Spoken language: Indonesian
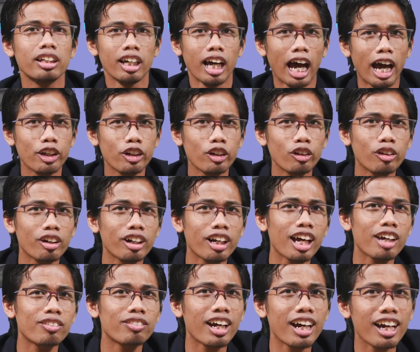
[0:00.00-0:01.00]
Ayo
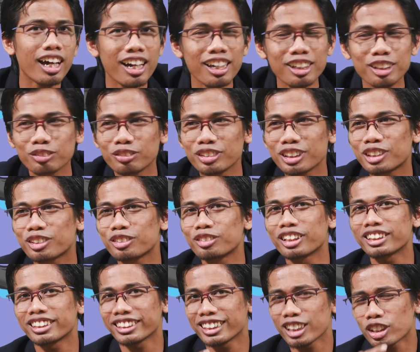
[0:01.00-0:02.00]
rawa, Pak, demi
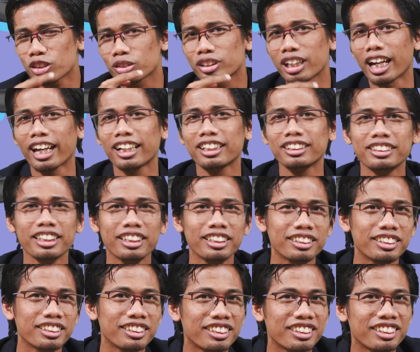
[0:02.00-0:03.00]
duit ini juga acting
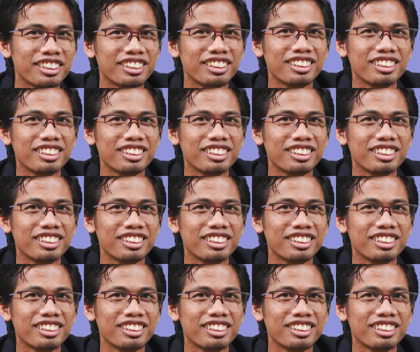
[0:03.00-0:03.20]
ini.